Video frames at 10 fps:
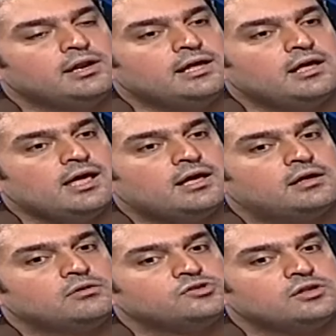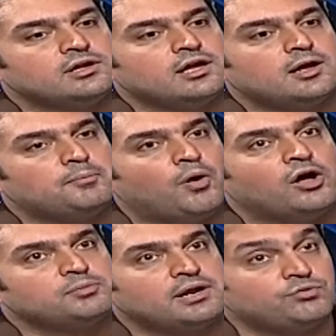लिए एक ज़िंदगी का
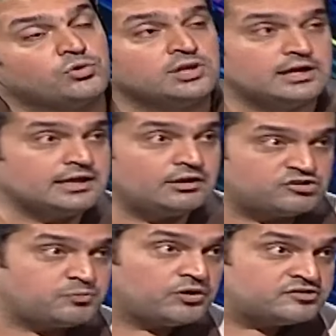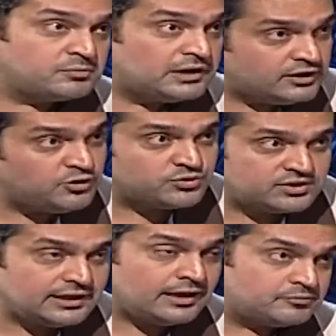बहुत बड़ा वो था कि रिस्पॉन्सिबिलिटी
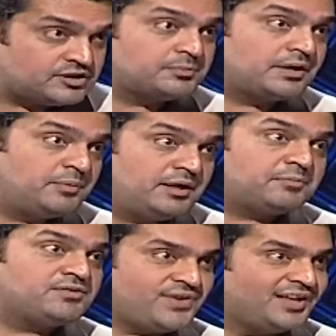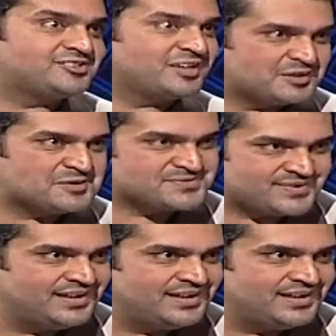होती है हम सब की भी अपने फैंस की तरफ